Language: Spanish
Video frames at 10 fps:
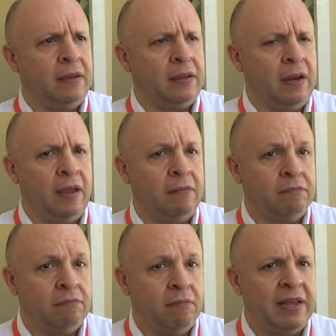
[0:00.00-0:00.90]
tiene
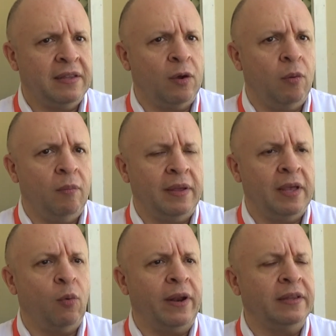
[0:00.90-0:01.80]
más de, más
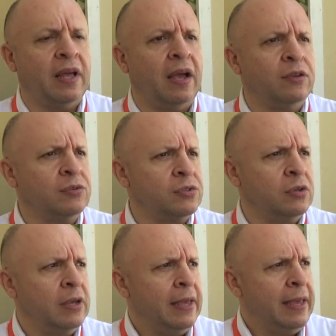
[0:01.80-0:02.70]
de 40 años,
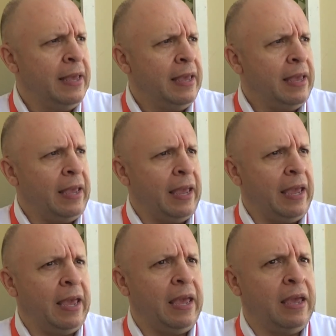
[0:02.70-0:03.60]

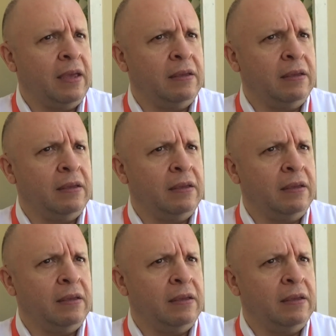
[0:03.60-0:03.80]
eh,